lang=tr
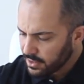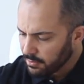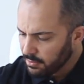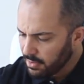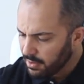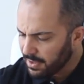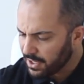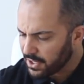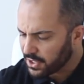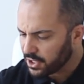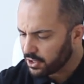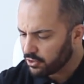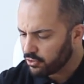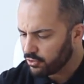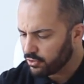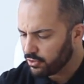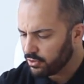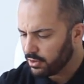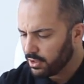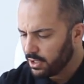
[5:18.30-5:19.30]
Bir başka
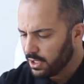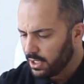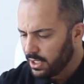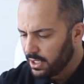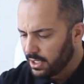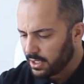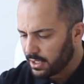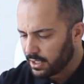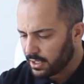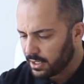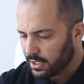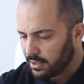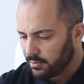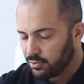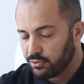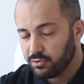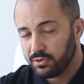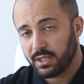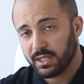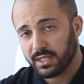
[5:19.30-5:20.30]
konu. E,
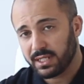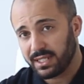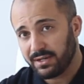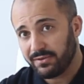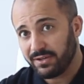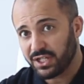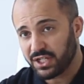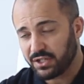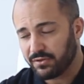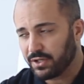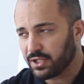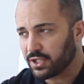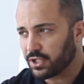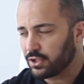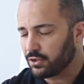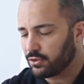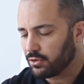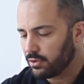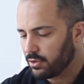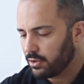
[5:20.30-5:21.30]
bunlar yavaş yavaş
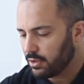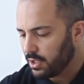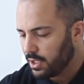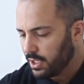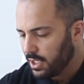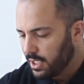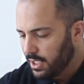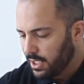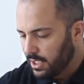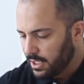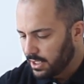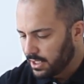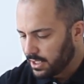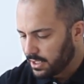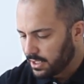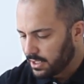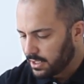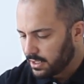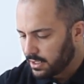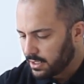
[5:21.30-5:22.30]
gidiyor.
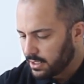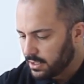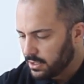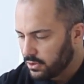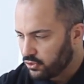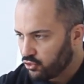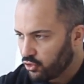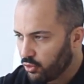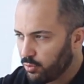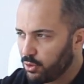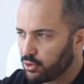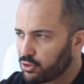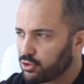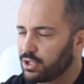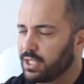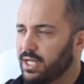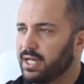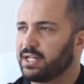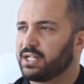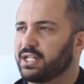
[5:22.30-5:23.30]
E,
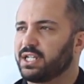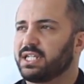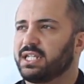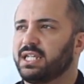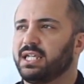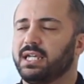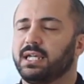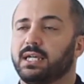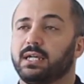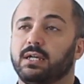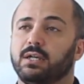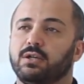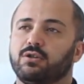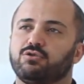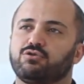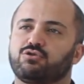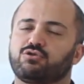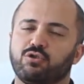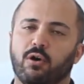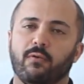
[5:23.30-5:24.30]
robotlar ki
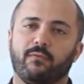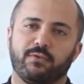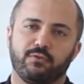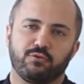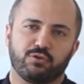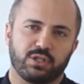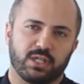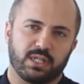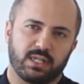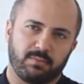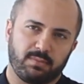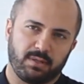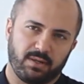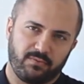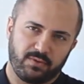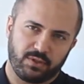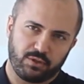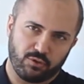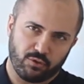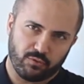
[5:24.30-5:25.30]
Sofi üzerine bir
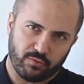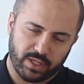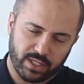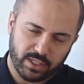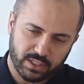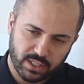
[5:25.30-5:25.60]
video var.